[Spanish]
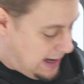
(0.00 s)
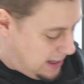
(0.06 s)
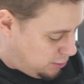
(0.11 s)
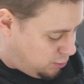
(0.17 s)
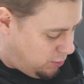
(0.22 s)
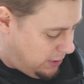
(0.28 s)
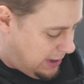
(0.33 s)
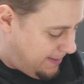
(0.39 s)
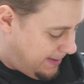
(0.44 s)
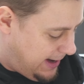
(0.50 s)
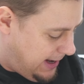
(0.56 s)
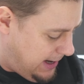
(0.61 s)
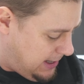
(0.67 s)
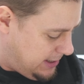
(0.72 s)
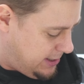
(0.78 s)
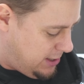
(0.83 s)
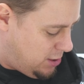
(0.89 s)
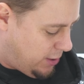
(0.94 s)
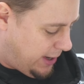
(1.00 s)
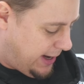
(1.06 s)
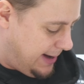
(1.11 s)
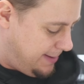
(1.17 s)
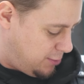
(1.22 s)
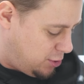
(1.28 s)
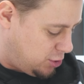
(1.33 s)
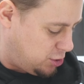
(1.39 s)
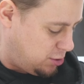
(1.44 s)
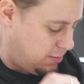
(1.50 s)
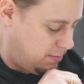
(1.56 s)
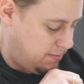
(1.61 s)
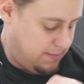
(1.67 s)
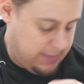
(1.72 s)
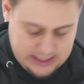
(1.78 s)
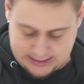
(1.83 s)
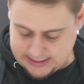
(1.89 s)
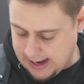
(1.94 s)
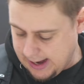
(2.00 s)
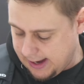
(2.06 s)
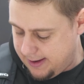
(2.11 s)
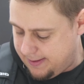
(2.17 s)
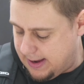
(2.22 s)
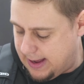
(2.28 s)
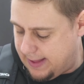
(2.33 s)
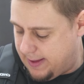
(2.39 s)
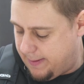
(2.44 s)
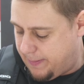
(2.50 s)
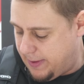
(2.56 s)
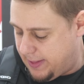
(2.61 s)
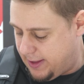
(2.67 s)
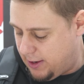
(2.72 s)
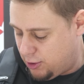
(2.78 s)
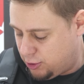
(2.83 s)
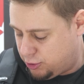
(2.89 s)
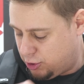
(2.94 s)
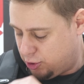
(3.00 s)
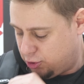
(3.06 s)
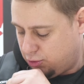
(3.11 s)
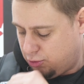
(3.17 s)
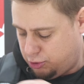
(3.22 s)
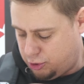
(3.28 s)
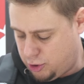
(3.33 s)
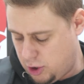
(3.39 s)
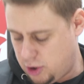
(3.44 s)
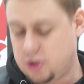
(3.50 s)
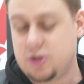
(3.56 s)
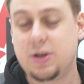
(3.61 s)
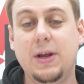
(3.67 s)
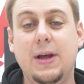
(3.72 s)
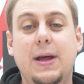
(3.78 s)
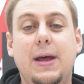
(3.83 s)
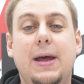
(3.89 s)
altura, ¿vale? Si lo queremos más arriba, depende de nuestros gustos,